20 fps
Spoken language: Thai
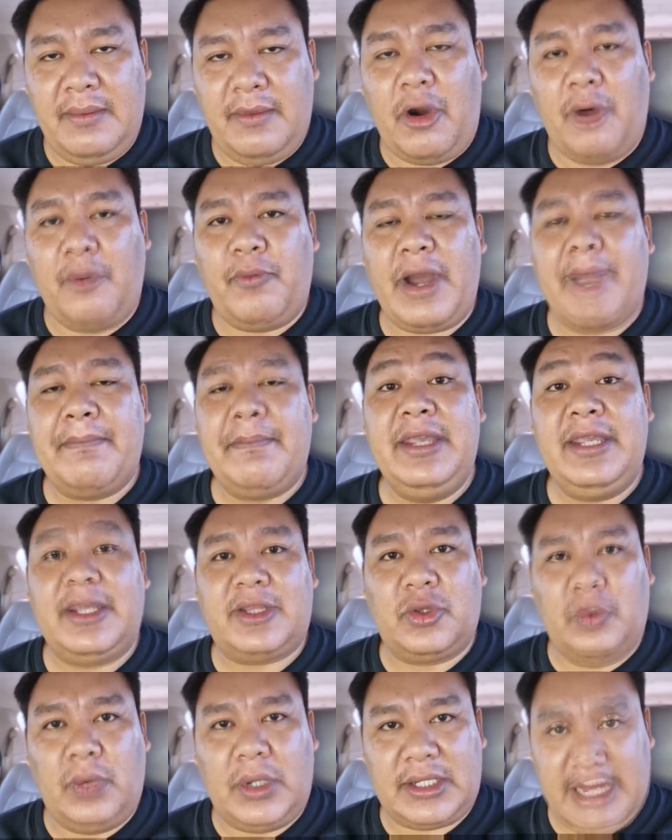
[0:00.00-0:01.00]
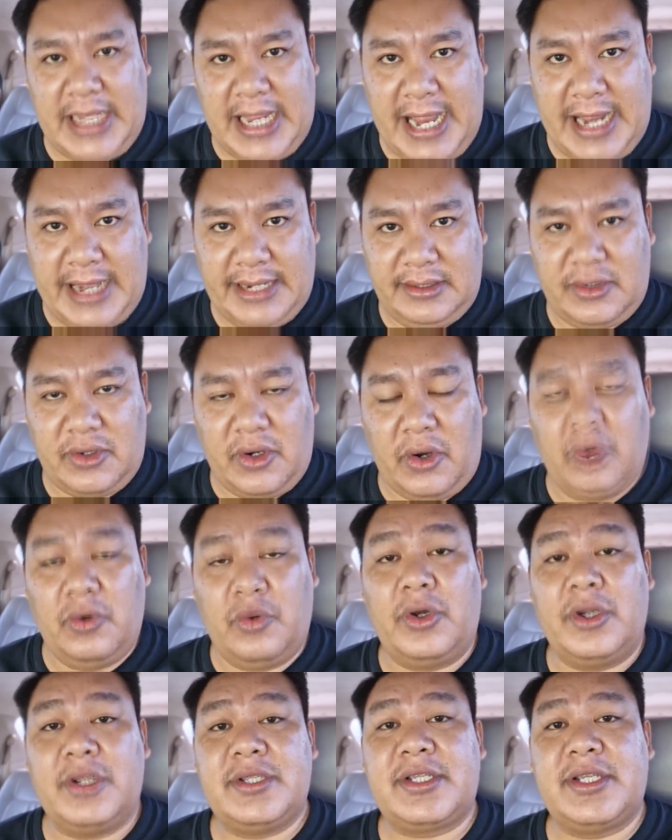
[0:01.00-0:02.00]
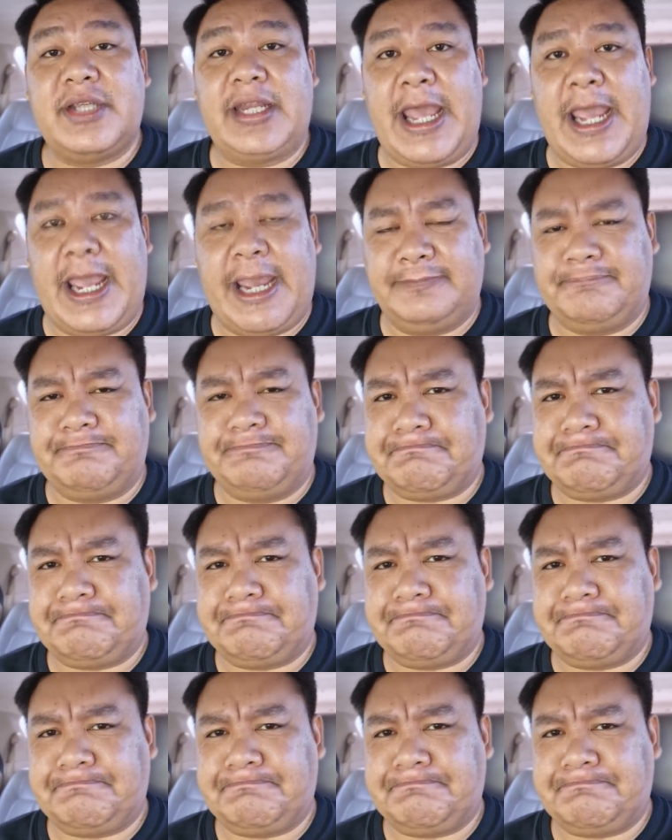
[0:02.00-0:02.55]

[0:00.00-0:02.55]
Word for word: พบว่ามีตัวแทนของคนเสื้อแดง